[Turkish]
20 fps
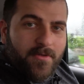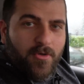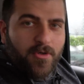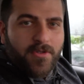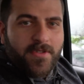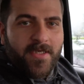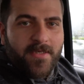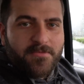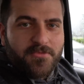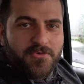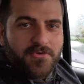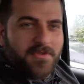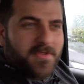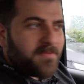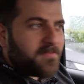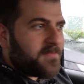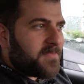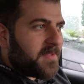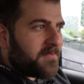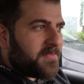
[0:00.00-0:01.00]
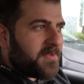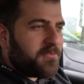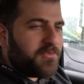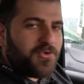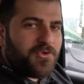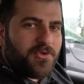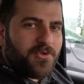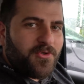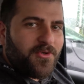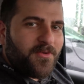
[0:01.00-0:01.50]
ortamda
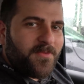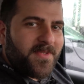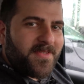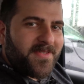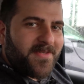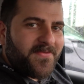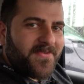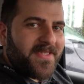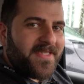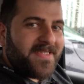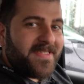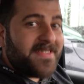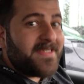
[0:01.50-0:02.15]
buçuk kilometre falan